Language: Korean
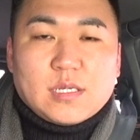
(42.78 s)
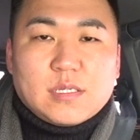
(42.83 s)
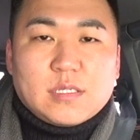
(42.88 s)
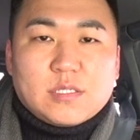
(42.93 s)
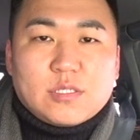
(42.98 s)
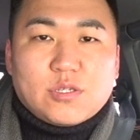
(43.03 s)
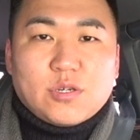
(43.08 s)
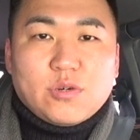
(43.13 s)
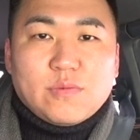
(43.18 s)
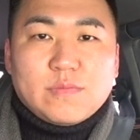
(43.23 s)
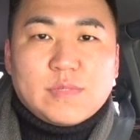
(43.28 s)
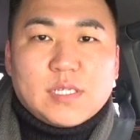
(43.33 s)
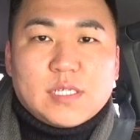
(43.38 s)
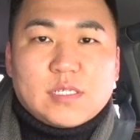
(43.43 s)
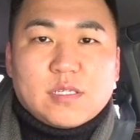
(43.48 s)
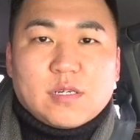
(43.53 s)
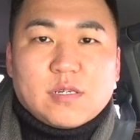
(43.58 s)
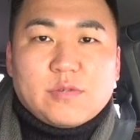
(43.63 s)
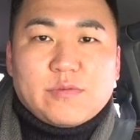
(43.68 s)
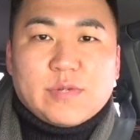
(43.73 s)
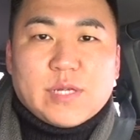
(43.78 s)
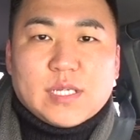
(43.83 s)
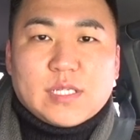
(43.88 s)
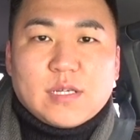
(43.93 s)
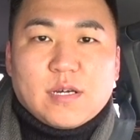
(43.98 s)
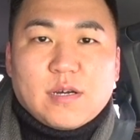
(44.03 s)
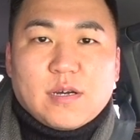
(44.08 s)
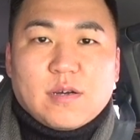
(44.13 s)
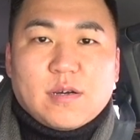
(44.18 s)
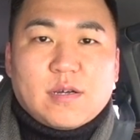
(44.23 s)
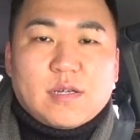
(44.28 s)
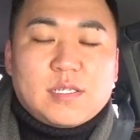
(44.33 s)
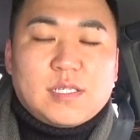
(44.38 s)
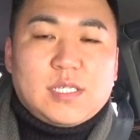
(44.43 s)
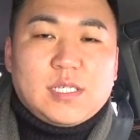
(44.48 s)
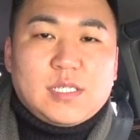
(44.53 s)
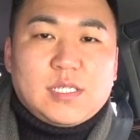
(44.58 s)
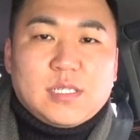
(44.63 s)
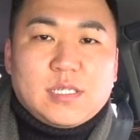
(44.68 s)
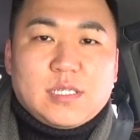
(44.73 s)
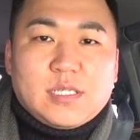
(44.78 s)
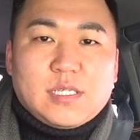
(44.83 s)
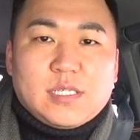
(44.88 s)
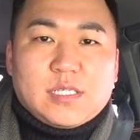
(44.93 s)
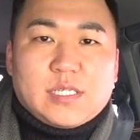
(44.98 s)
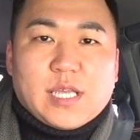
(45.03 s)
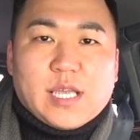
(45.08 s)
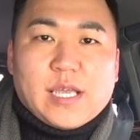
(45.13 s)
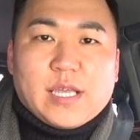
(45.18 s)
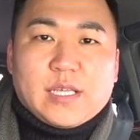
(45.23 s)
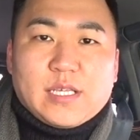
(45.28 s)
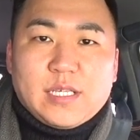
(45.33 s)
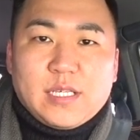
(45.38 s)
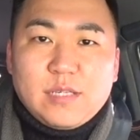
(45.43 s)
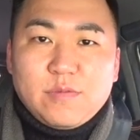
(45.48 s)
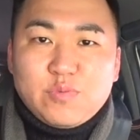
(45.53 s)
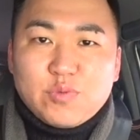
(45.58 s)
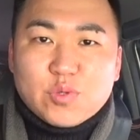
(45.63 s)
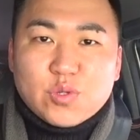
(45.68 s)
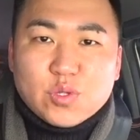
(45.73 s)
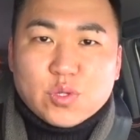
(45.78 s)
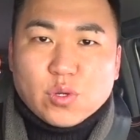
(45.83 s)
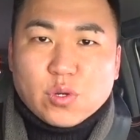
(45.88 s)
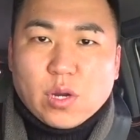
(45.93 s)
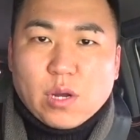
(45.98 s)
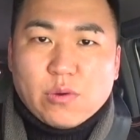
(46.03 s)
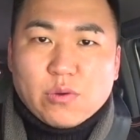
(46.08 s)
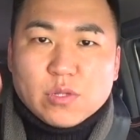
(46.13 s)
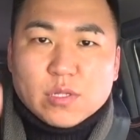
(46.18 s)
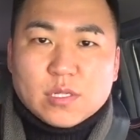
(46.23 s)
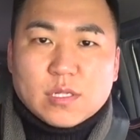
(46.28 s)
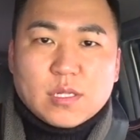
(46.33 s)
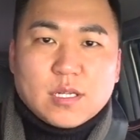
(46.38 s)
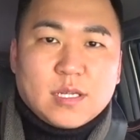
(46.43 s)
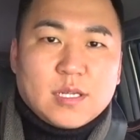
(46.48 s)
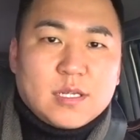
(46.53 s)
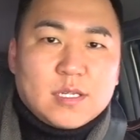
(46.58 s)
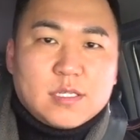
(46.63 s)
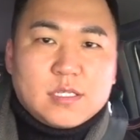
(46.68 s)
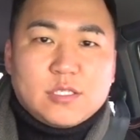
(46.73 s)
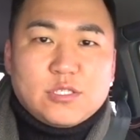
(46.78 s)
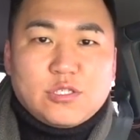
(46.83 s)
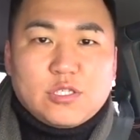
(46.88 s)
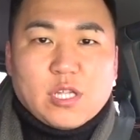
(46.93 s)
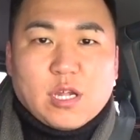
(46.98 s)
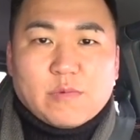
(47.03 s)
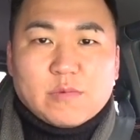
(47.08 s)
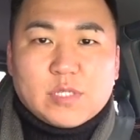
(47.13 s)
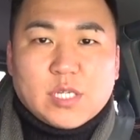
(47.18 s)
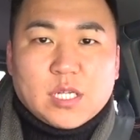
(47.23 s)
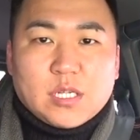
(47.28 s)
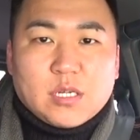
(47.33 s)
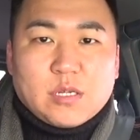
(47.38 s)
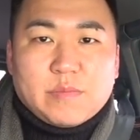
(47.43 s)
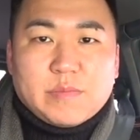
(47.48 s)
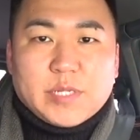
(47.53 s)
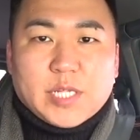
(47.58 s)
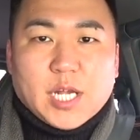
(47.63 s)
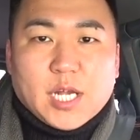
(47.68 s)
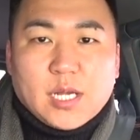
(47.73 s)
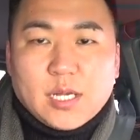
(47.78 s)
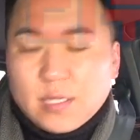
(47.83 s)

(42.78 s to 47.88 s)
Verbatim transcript: 소음 측정을 위해서 시승기 제2부로 돌아온 유리나무 채널입니다.